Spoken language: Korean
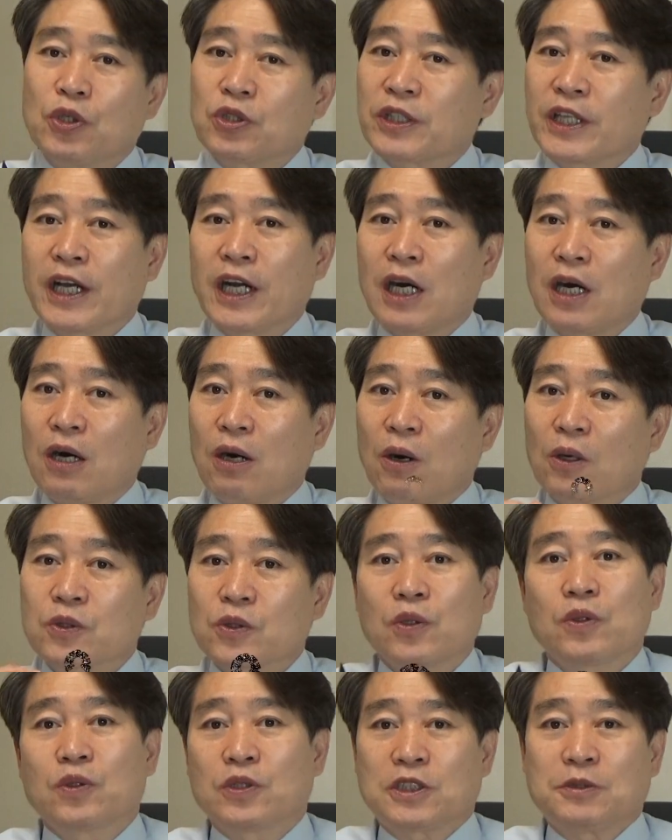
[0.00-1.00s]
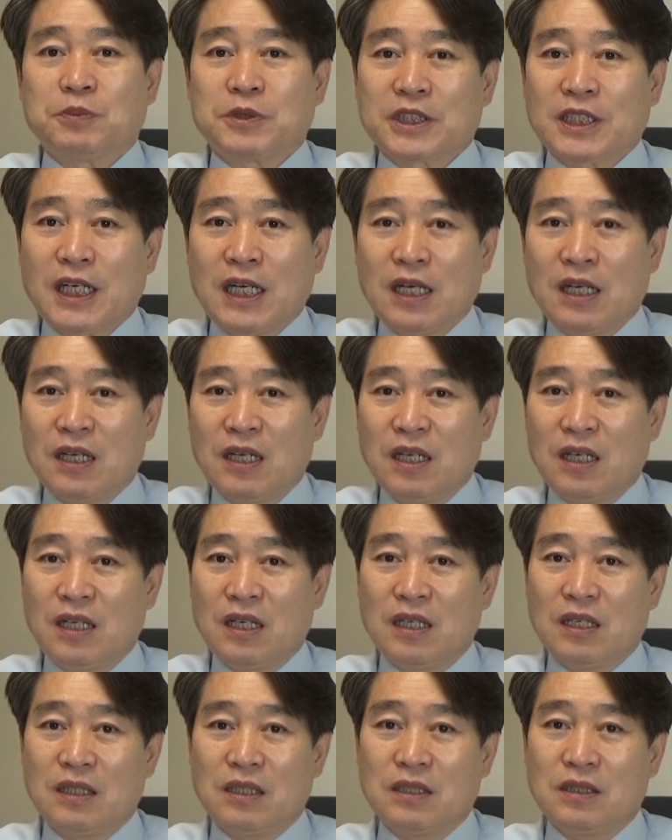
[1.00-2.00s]
형태가 어떤 것입니까?
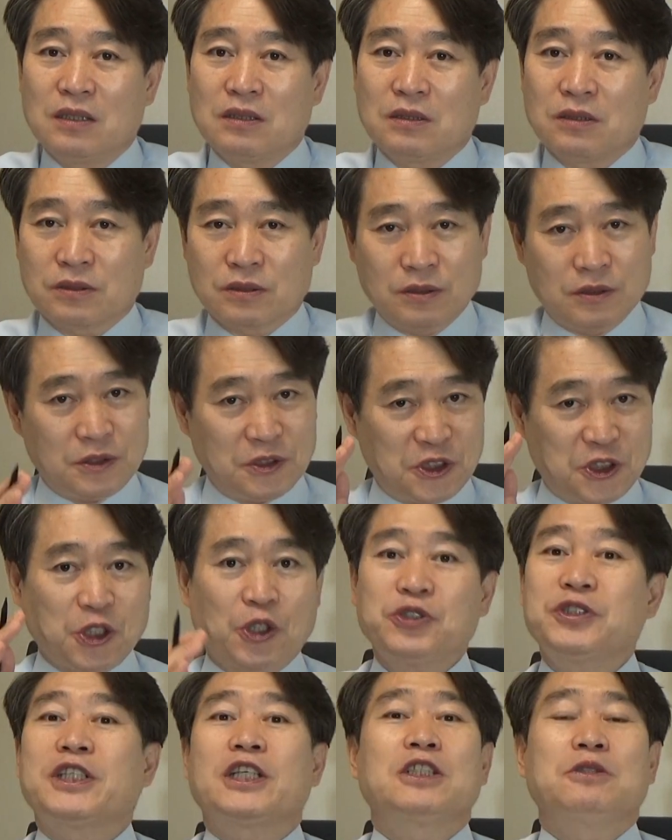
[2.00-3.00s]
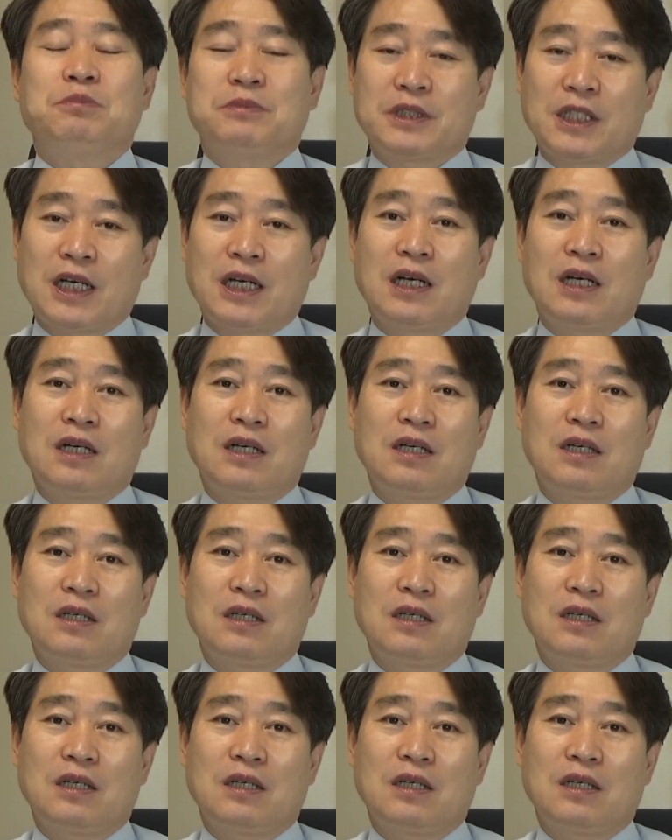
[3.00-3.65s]
그것은 전쟁입니다.